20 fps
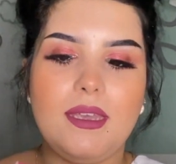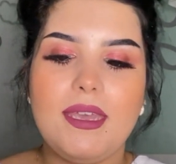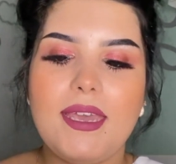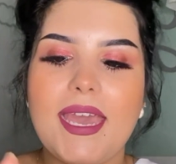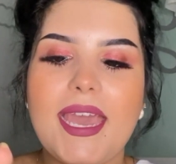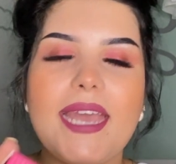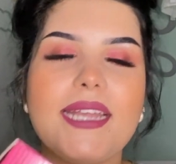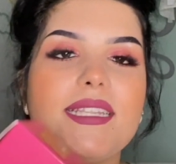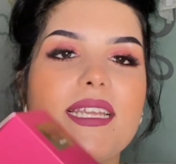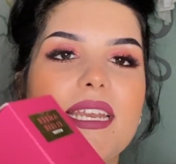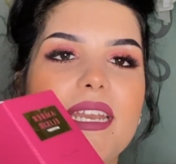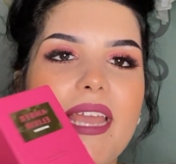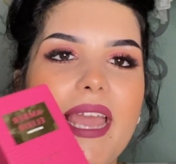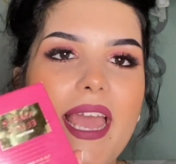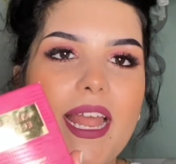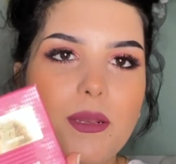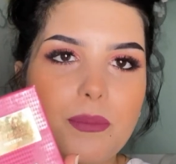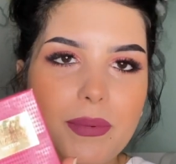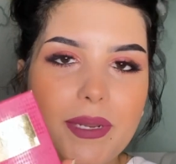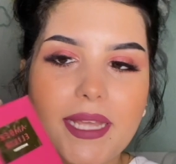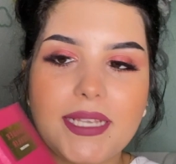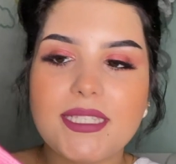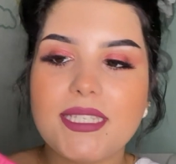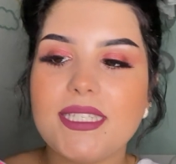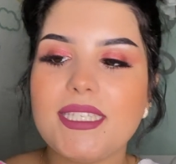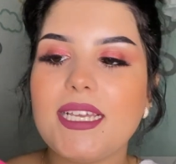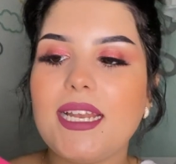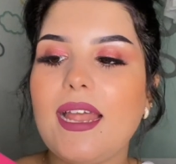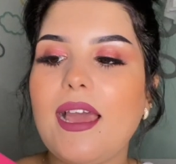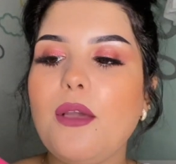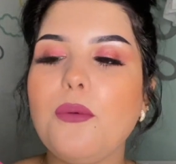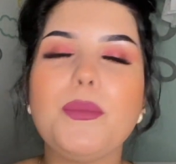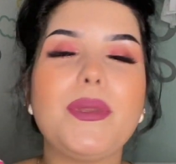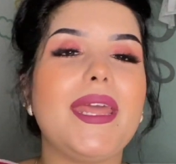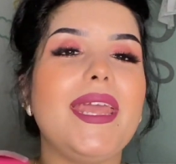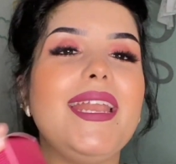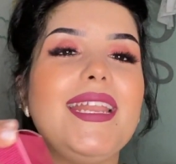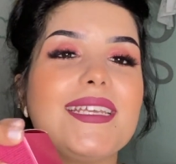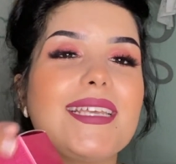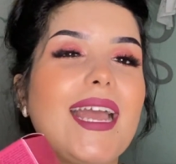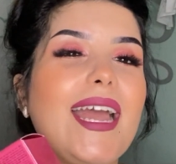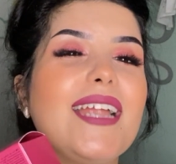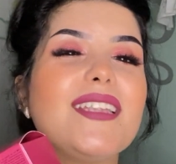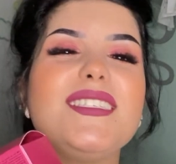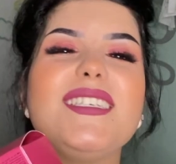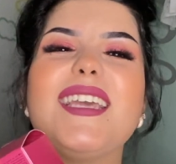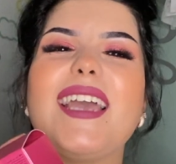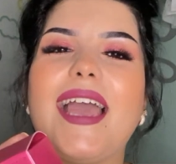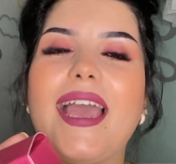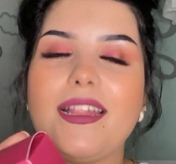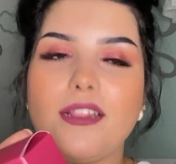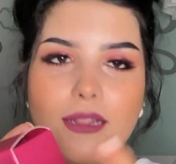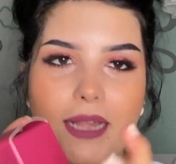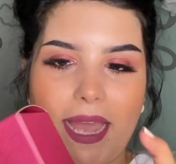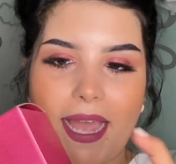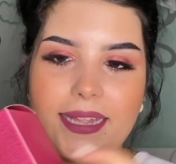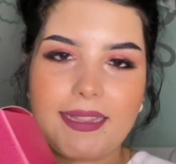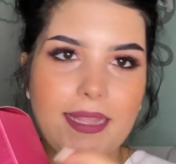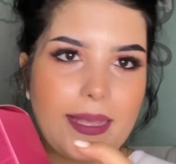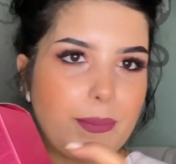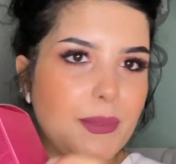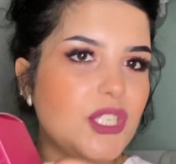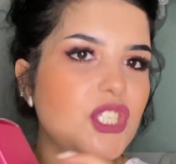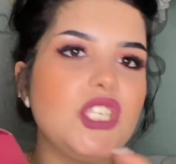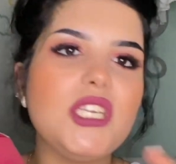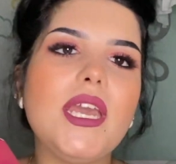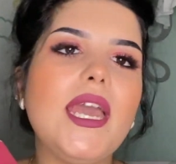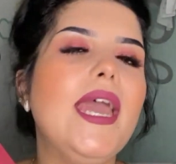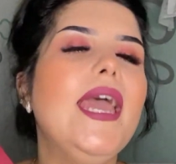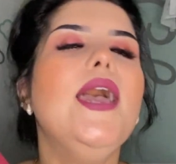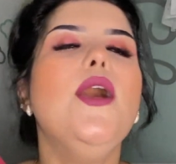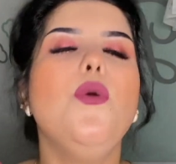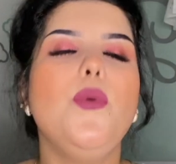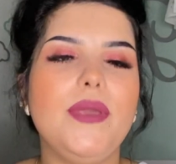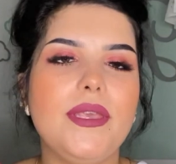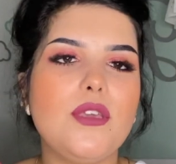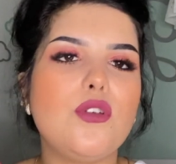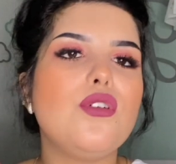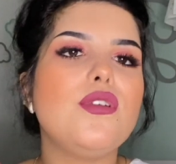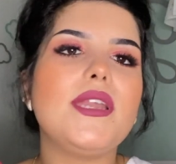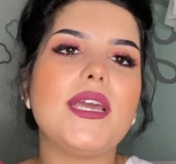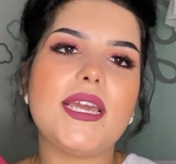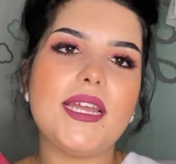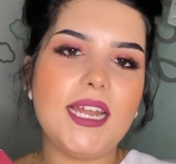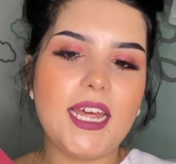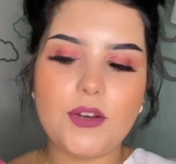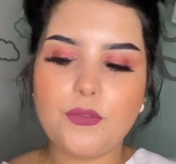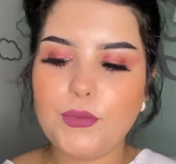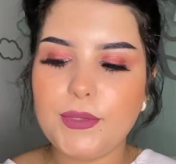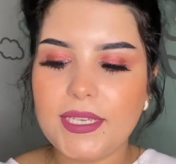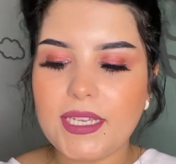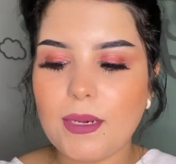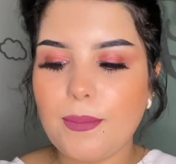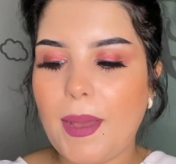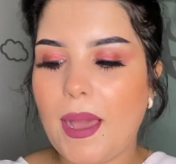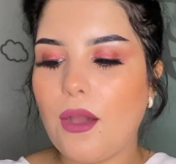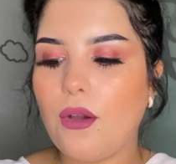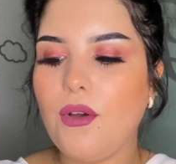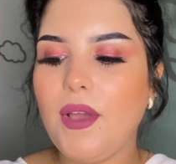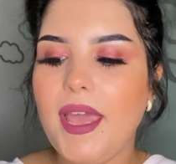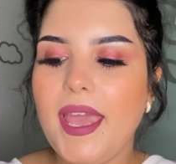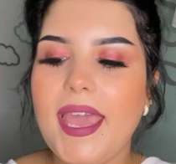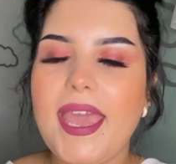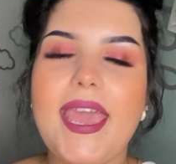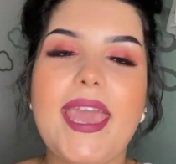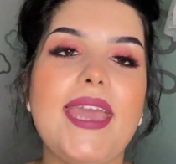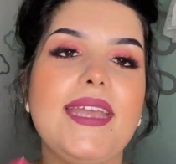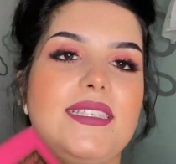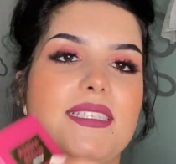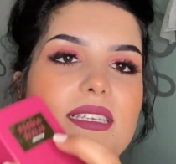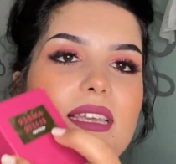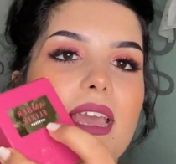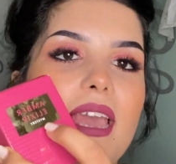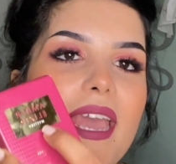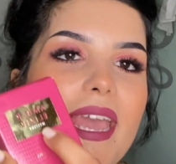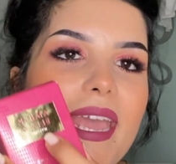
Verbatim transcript: هاد الريحه البنات ديال امبر اليك عرفتي هاد هاد ماشي وي كلنا كنعرفوا ديك المارون هادي